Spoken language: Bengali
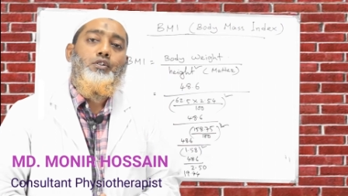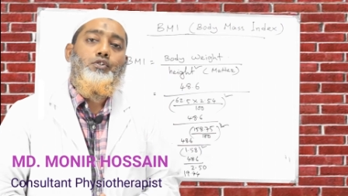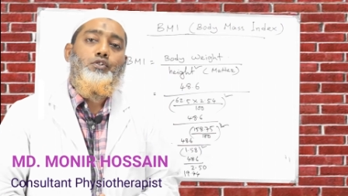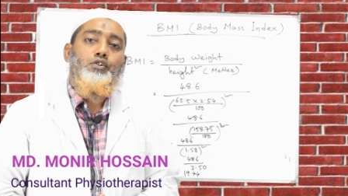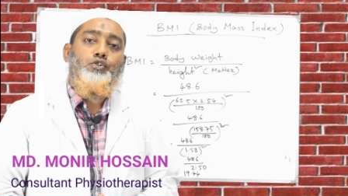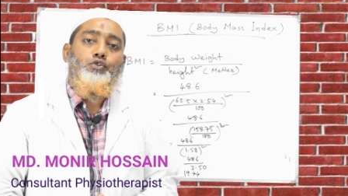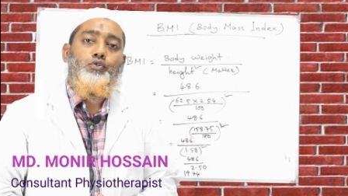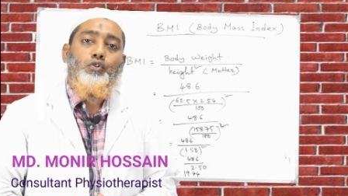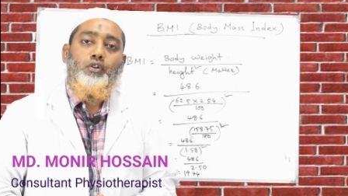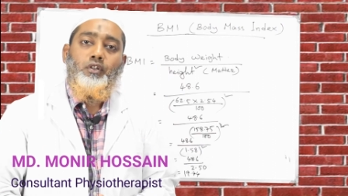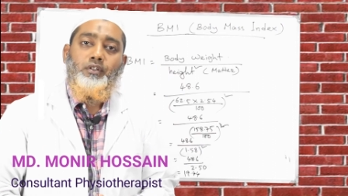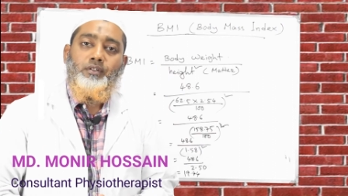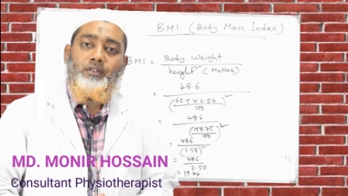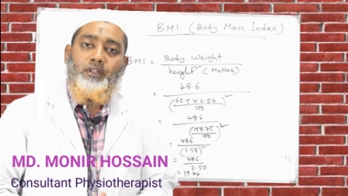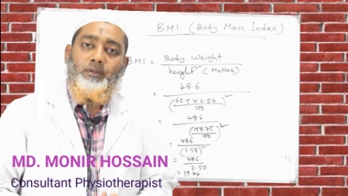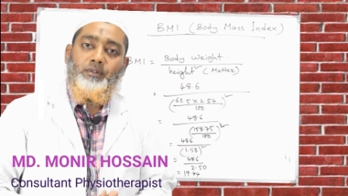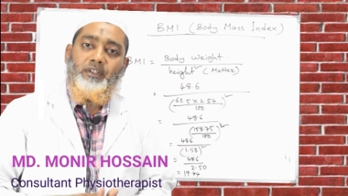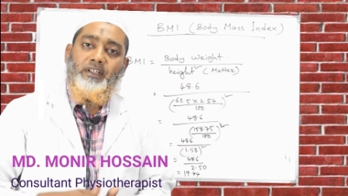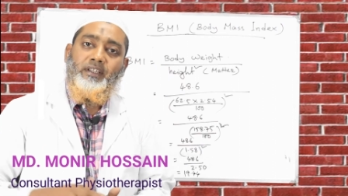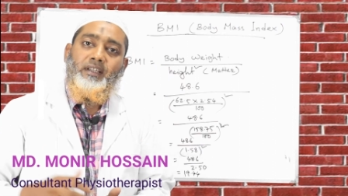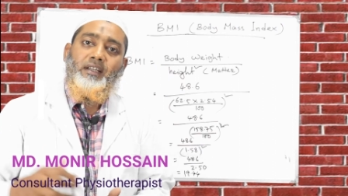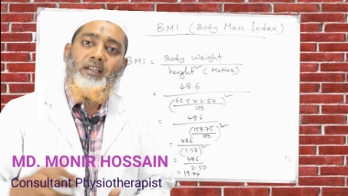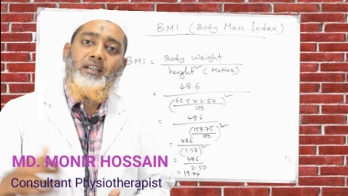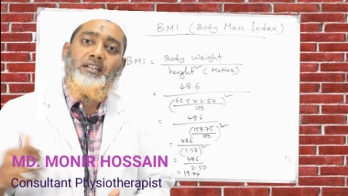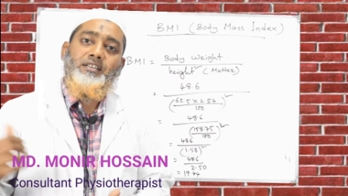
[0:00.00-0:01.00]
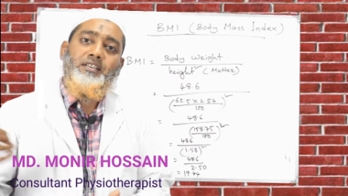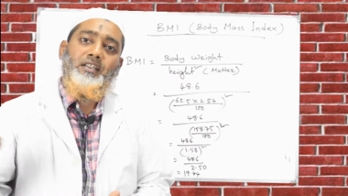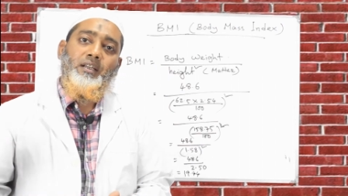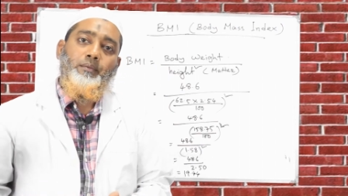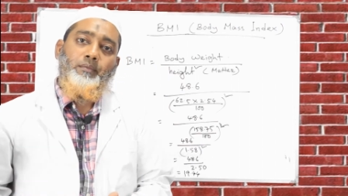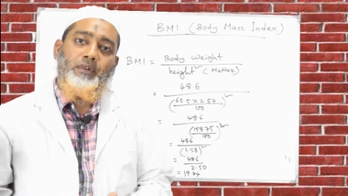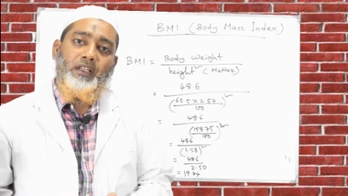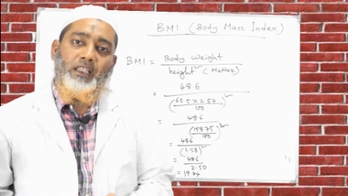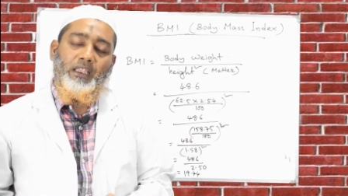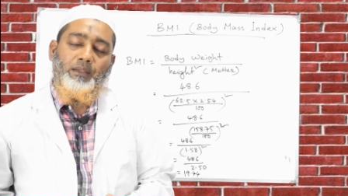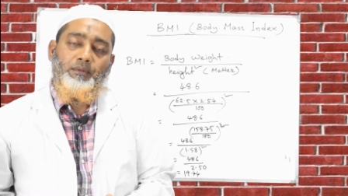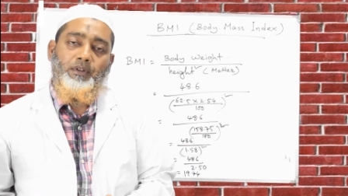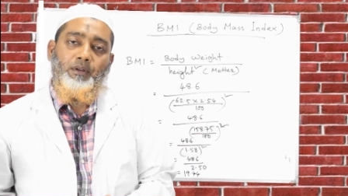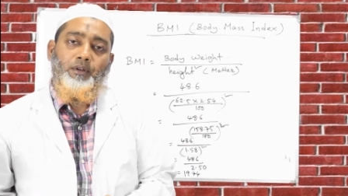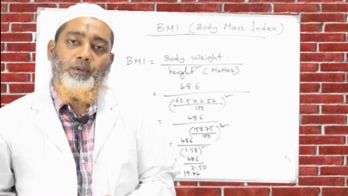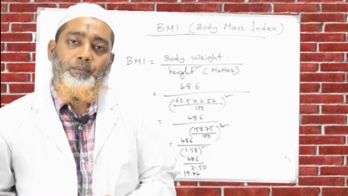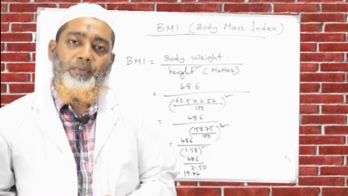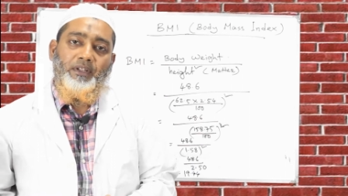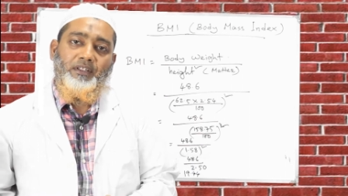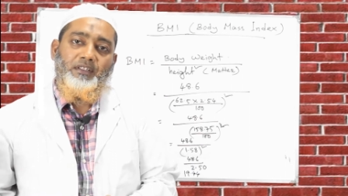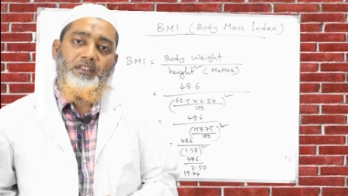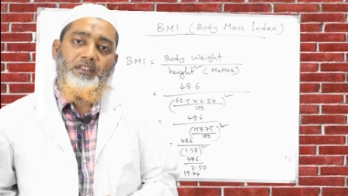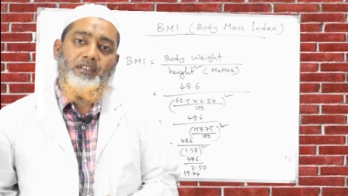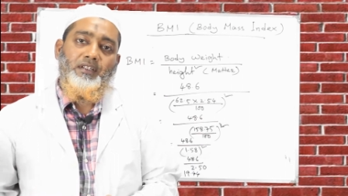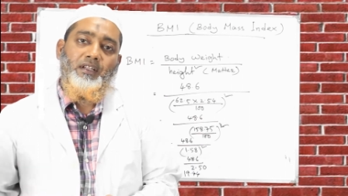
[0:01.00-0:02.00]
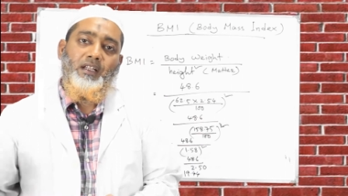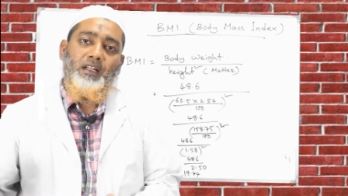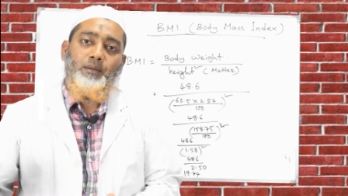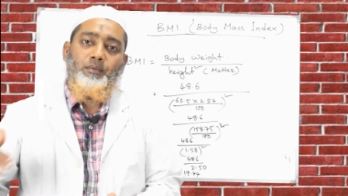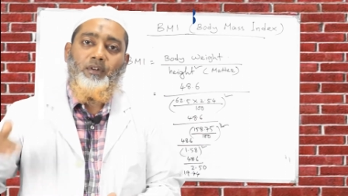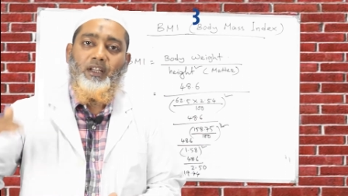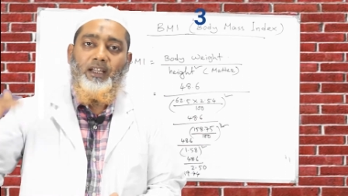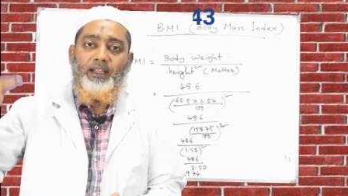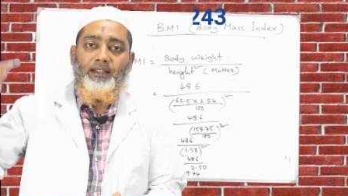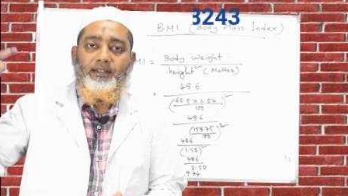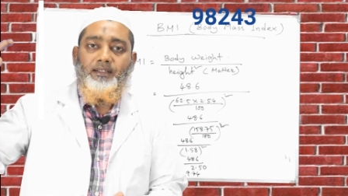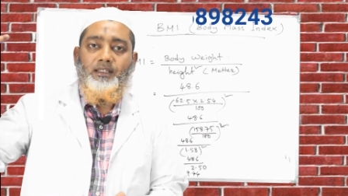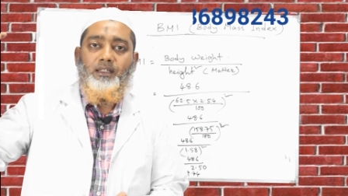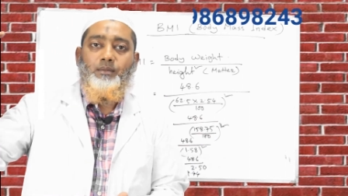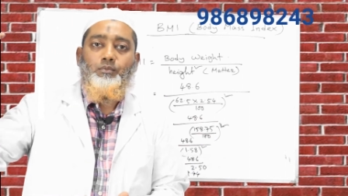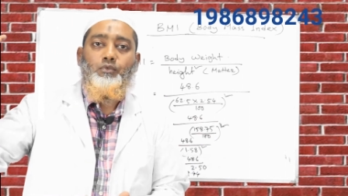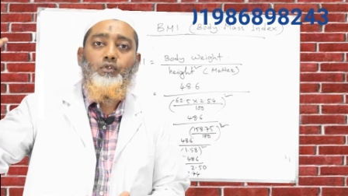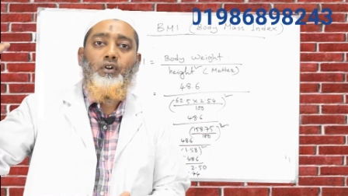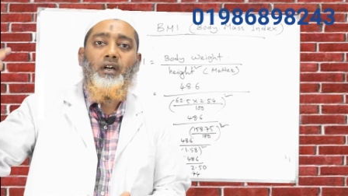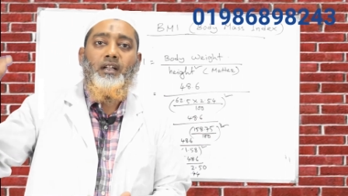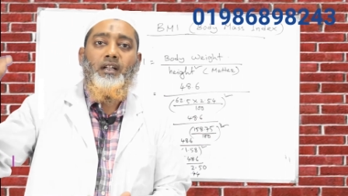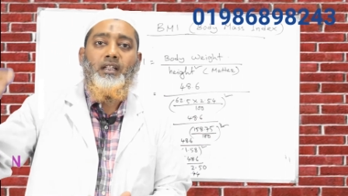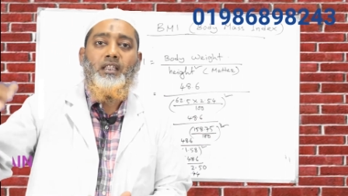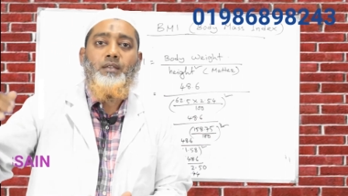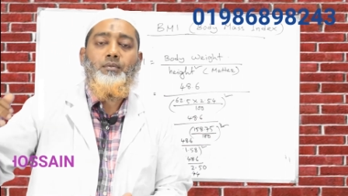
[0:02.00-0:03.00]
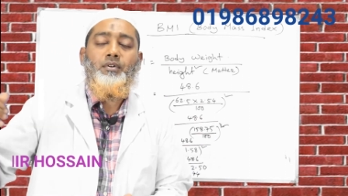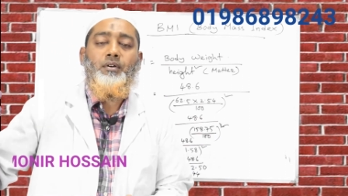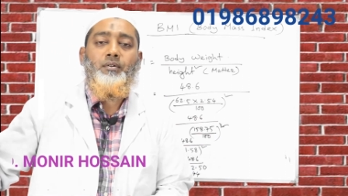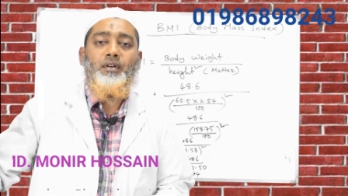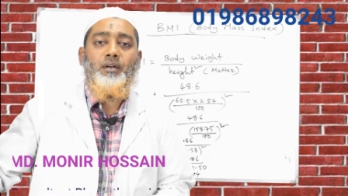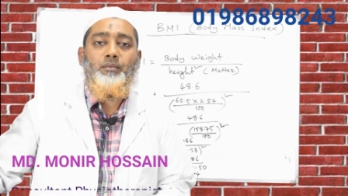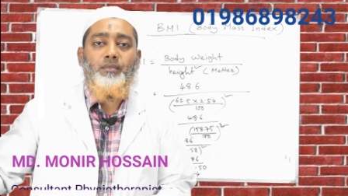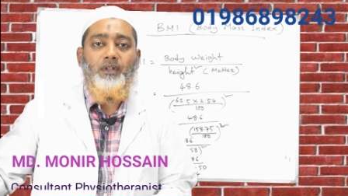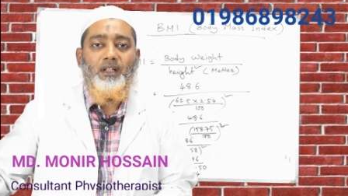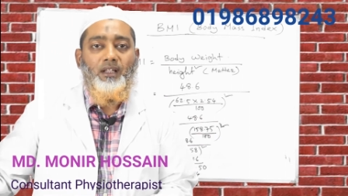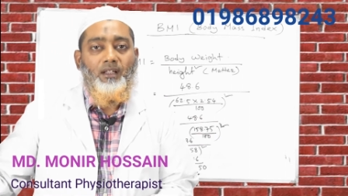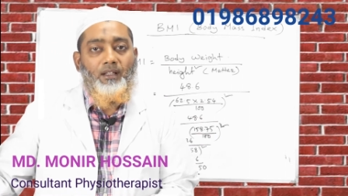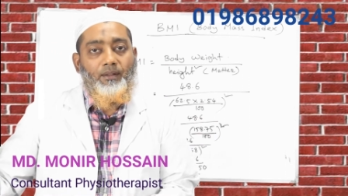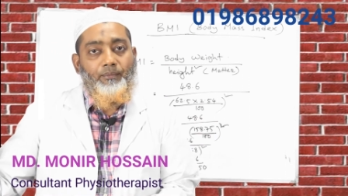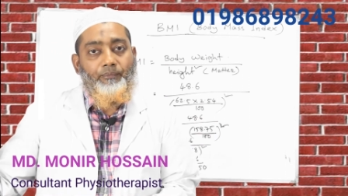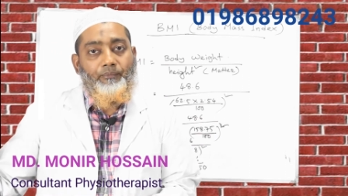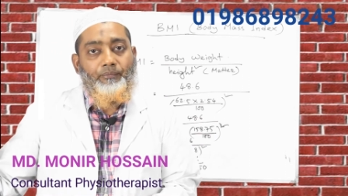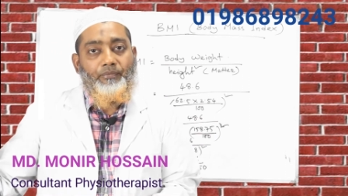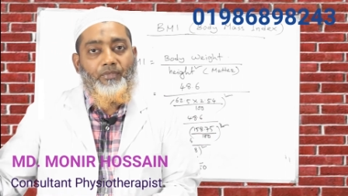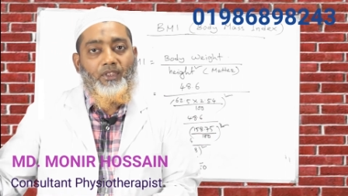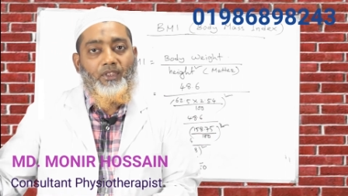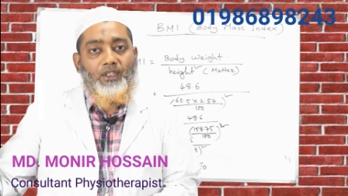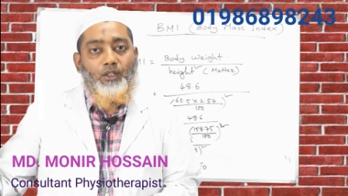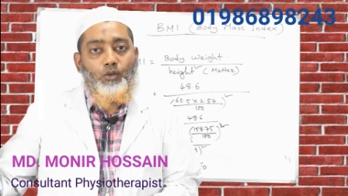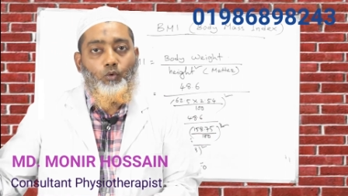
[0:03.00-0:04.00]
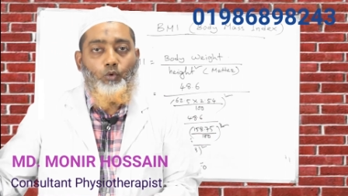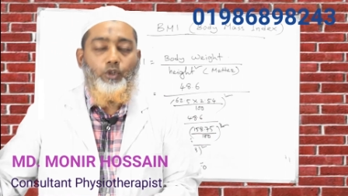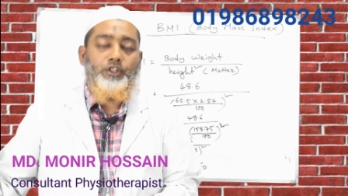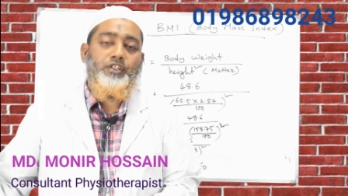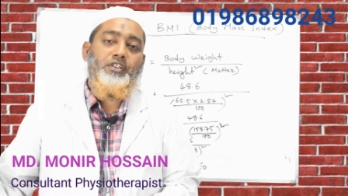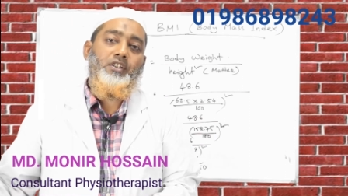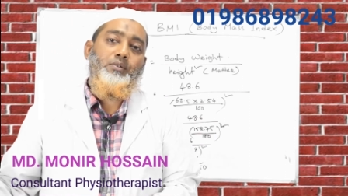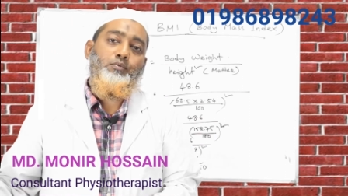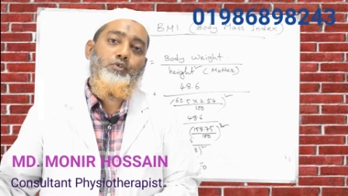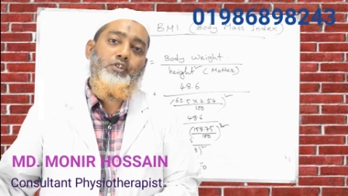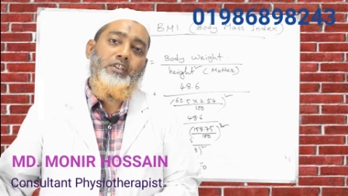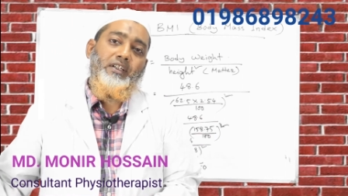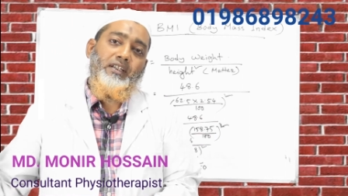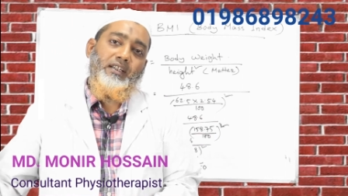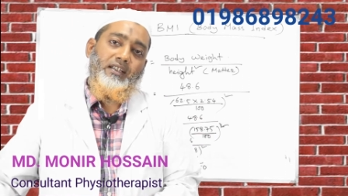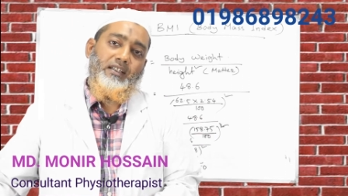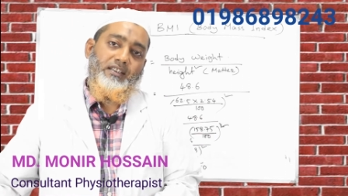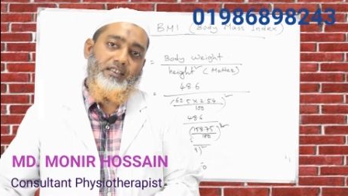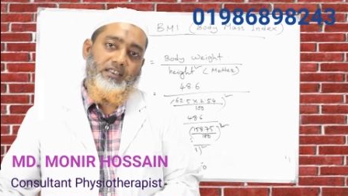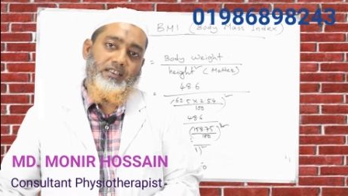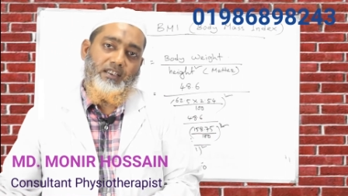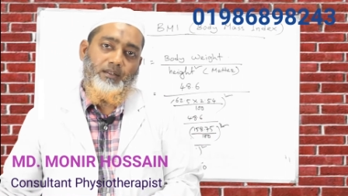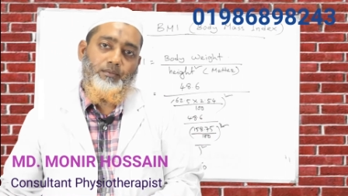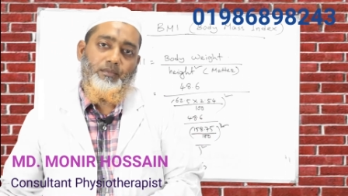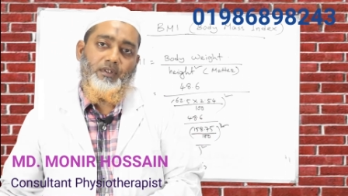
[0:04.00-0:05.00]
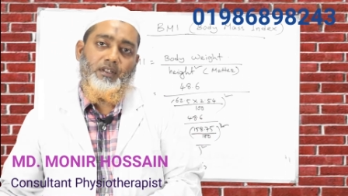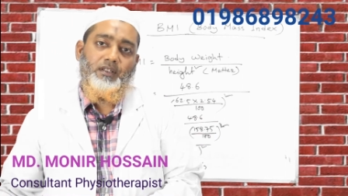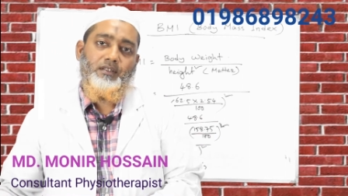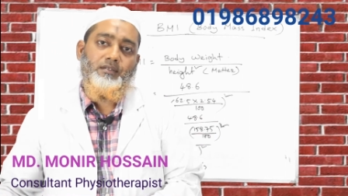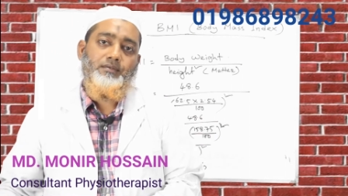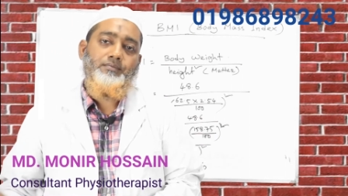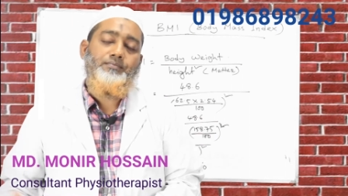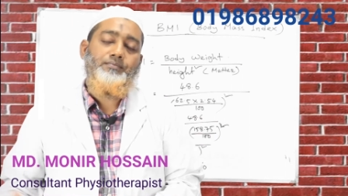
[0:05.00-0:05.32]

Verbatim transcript: তো চলুন দেখে আসি আমরা কিভাবে প্র্যাকটিক্যাল আমরা হাইট নিব আর কিভাবে আমরা ওয়েট নিব দেখে আসি আমরা